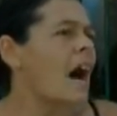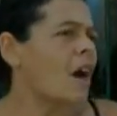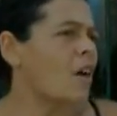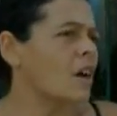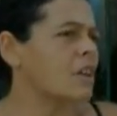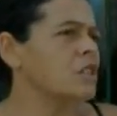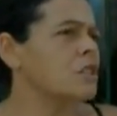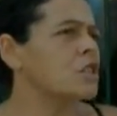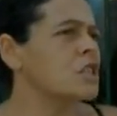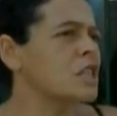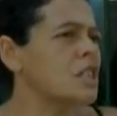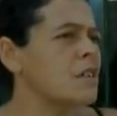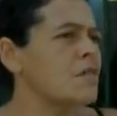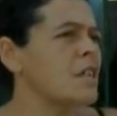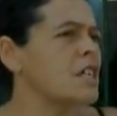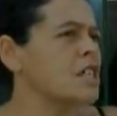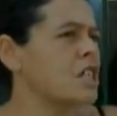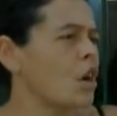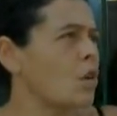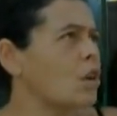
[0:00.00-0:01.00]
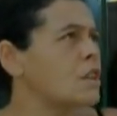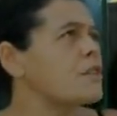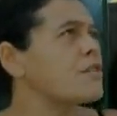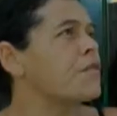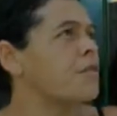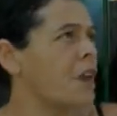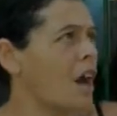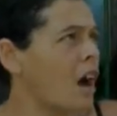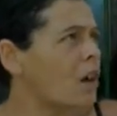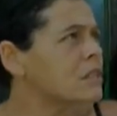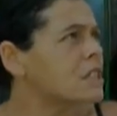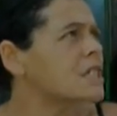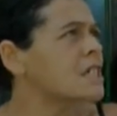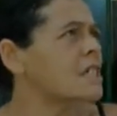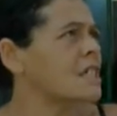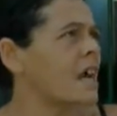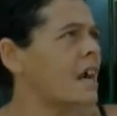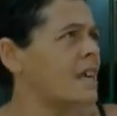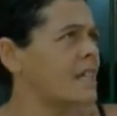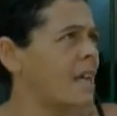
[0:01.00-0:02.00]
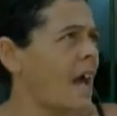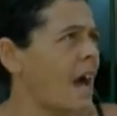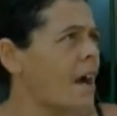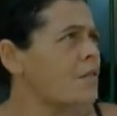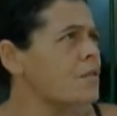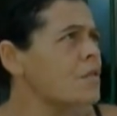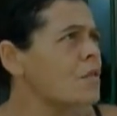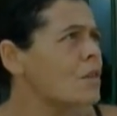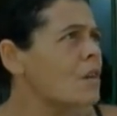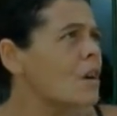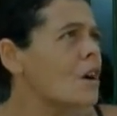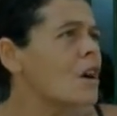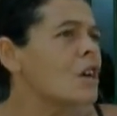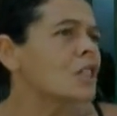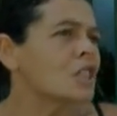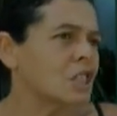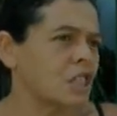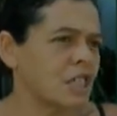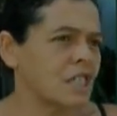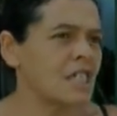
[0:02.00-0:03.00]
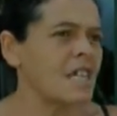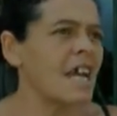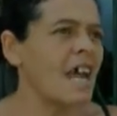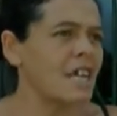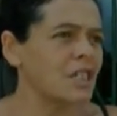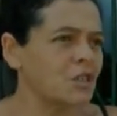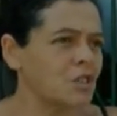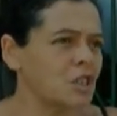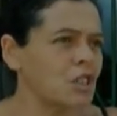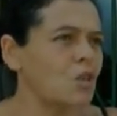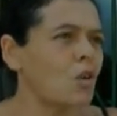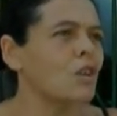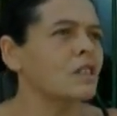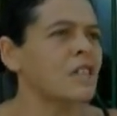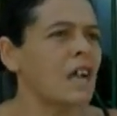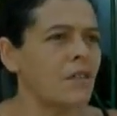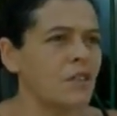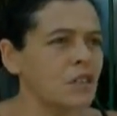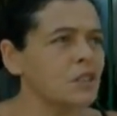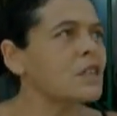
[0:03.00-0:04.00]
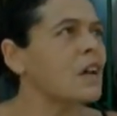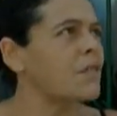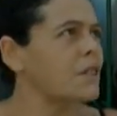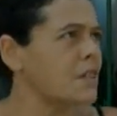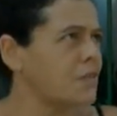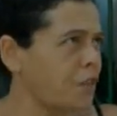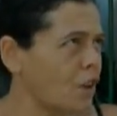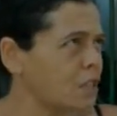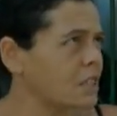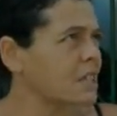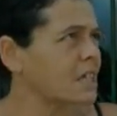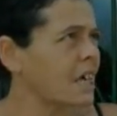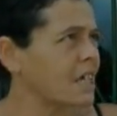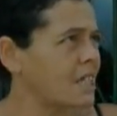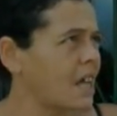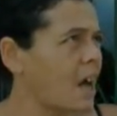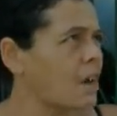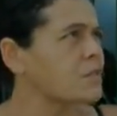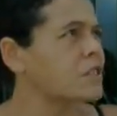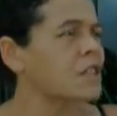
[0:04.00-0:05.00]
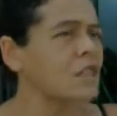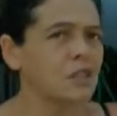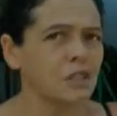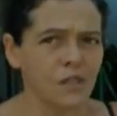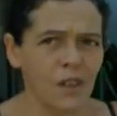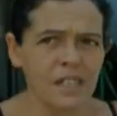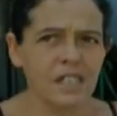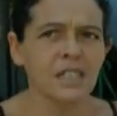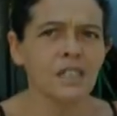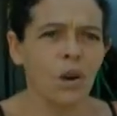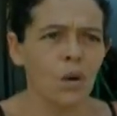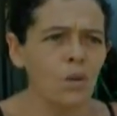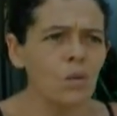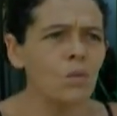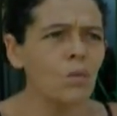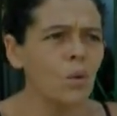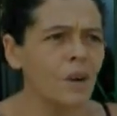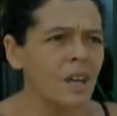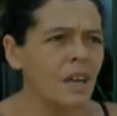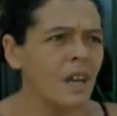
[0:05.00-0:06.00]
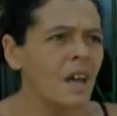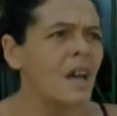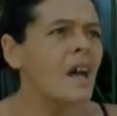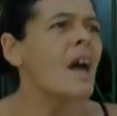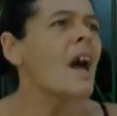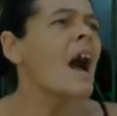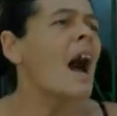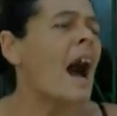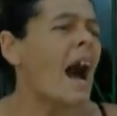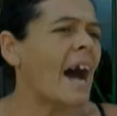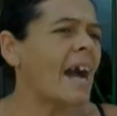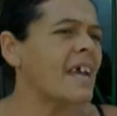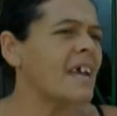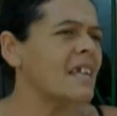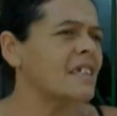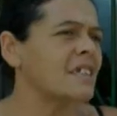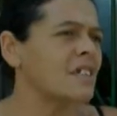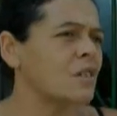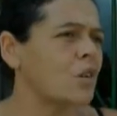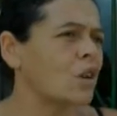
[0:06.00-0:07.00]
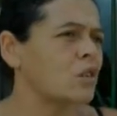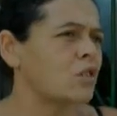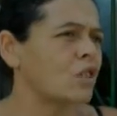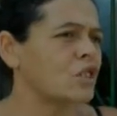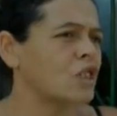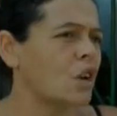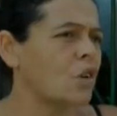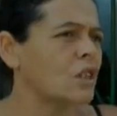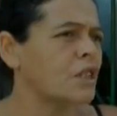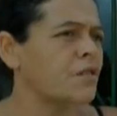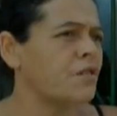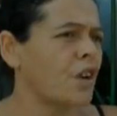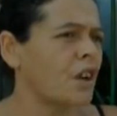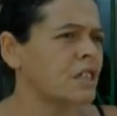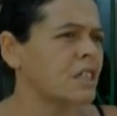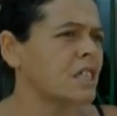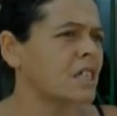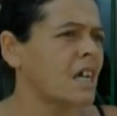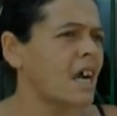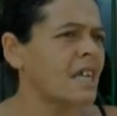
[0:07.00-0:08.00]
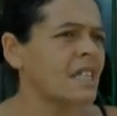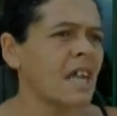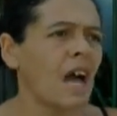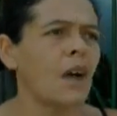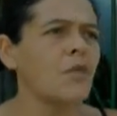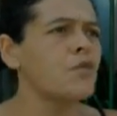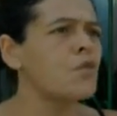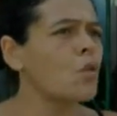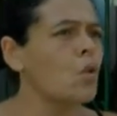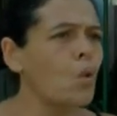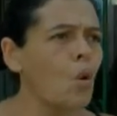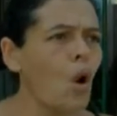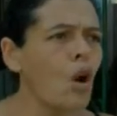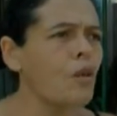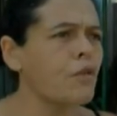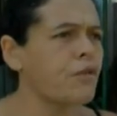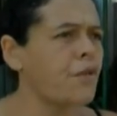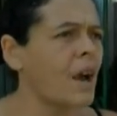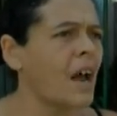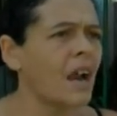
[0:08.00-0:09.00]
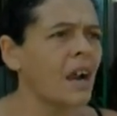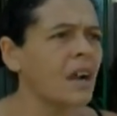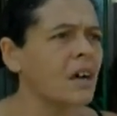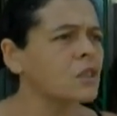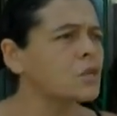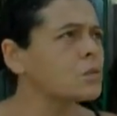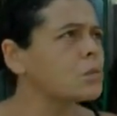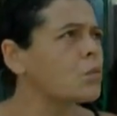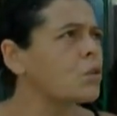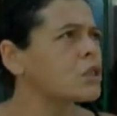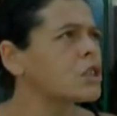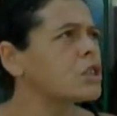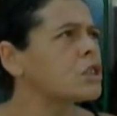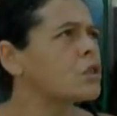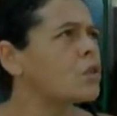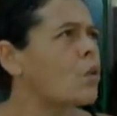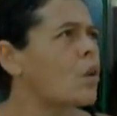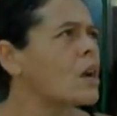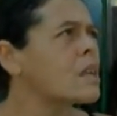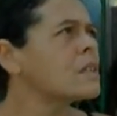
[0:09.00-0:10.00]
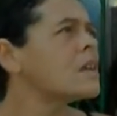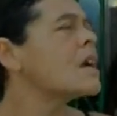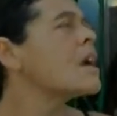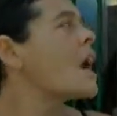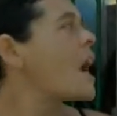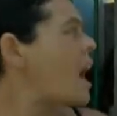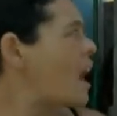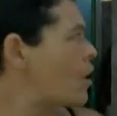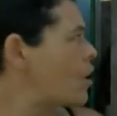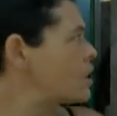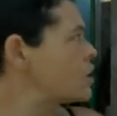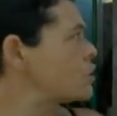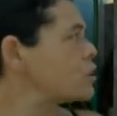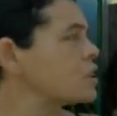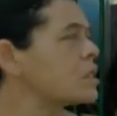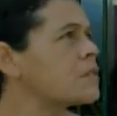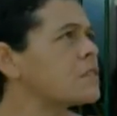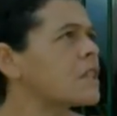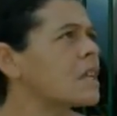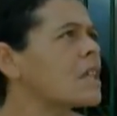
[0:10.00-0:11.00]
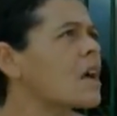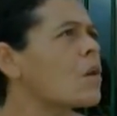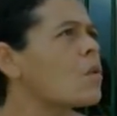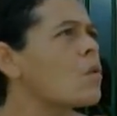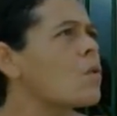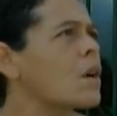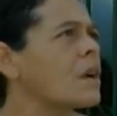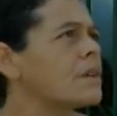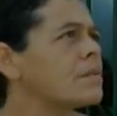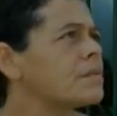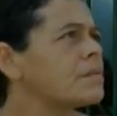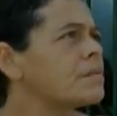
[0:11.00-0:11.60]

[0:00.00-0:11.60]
Agora, inclusive, ele chegou de fralda descartável, que se ele não se encontrava, ele não estava de fralda descartável, se ele não tivesse tão ruim. Aí ele se encontrou, chegou de fralda descartável, louco, falando um monte de coisa, agora, inclusive, está na rua.